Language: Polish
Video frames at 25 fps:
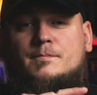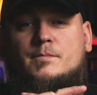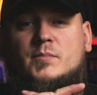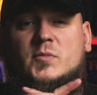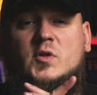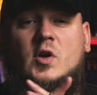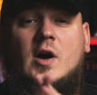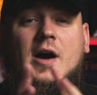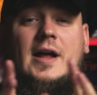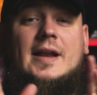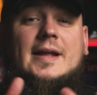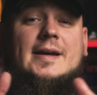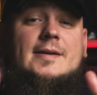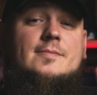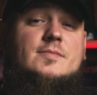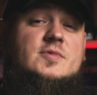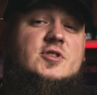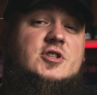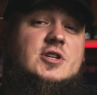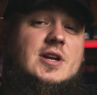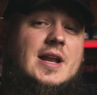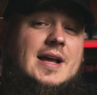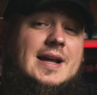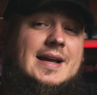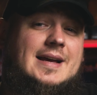No ale
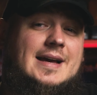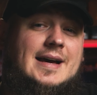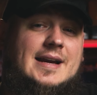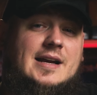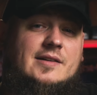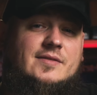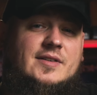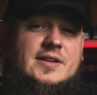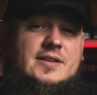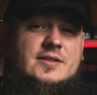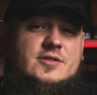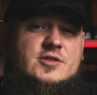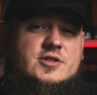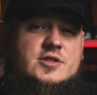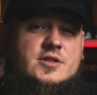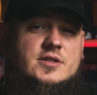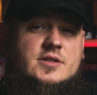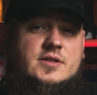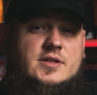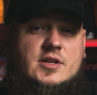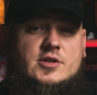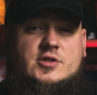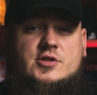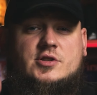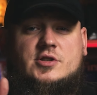szlak karawan,
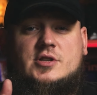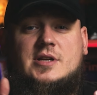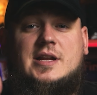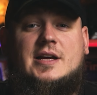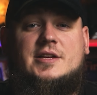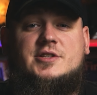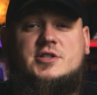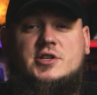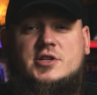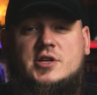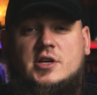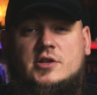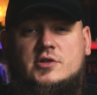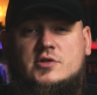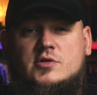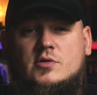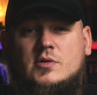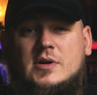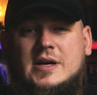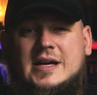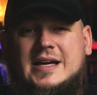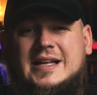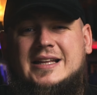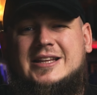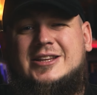czy też szlak
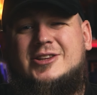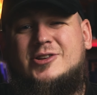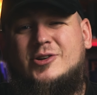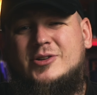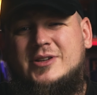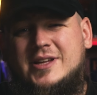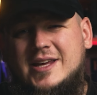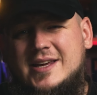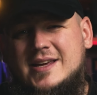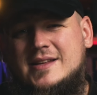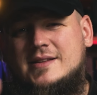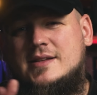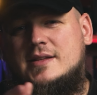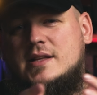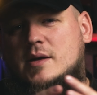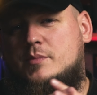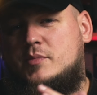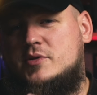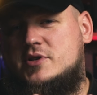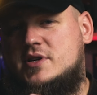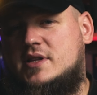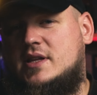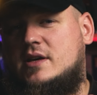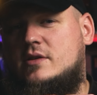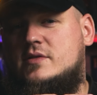dziesięciu, to nie jedyna
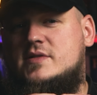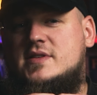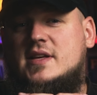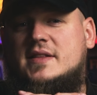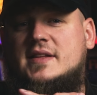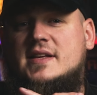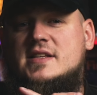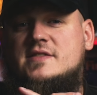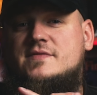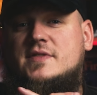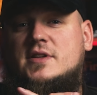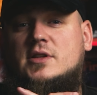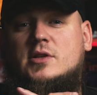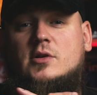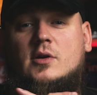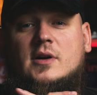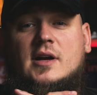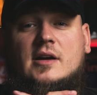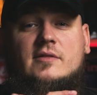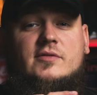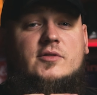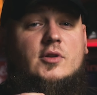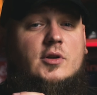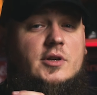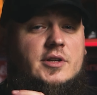posiadająca nazwę
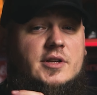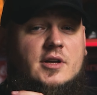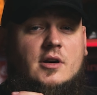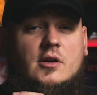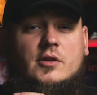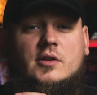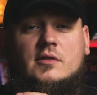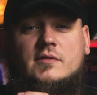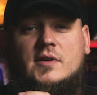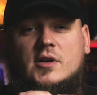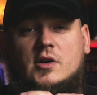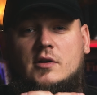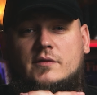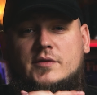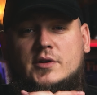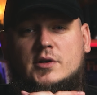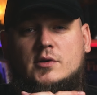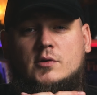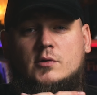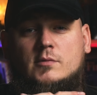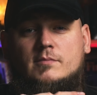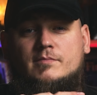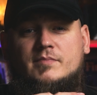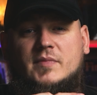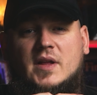droga w Dolinie Lodowego
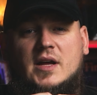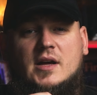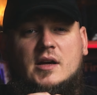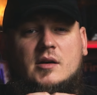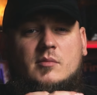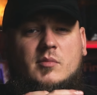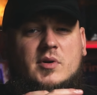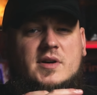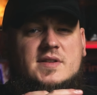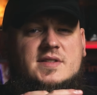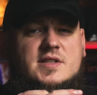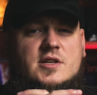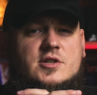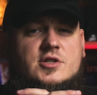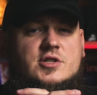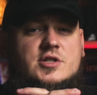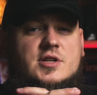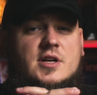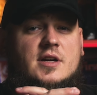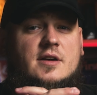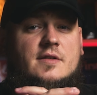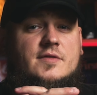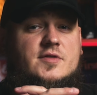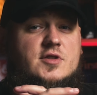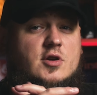Wichru, bo jest
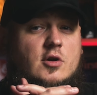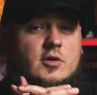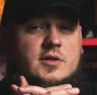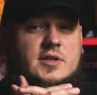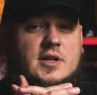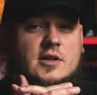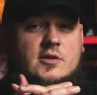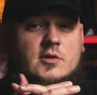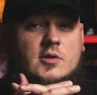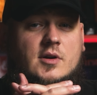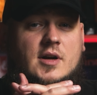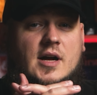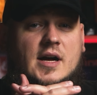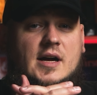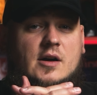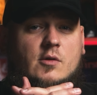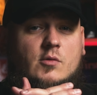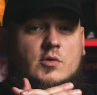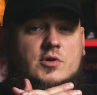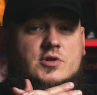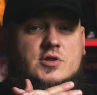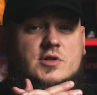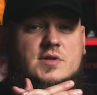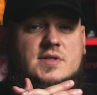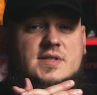jeszcze wschodnia droga
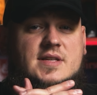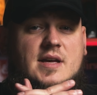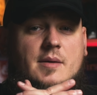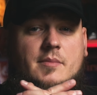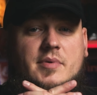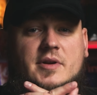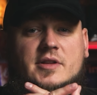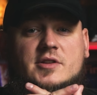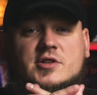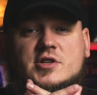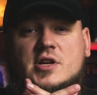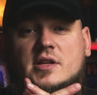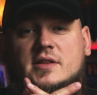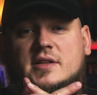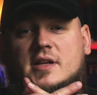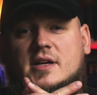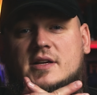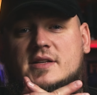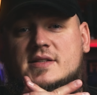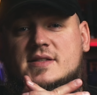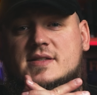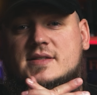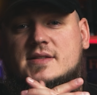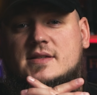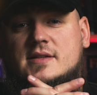łącząca
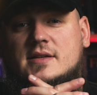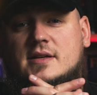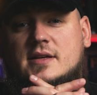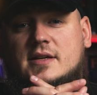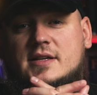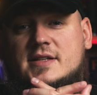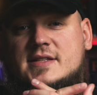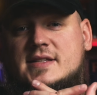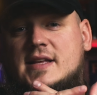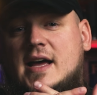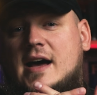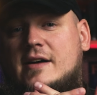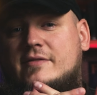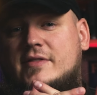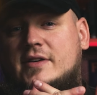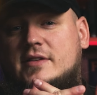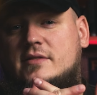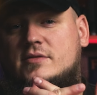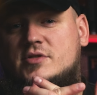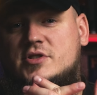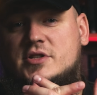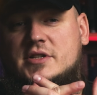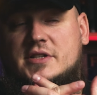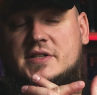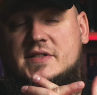Brynschander z East
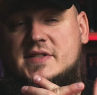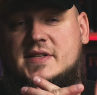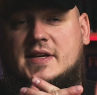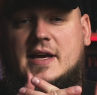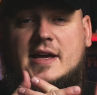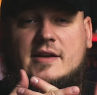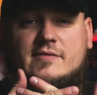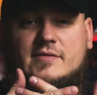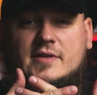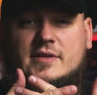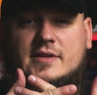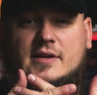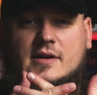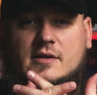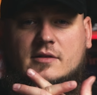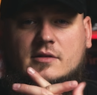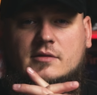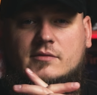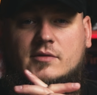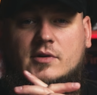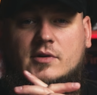Haven, czy East Haven jak to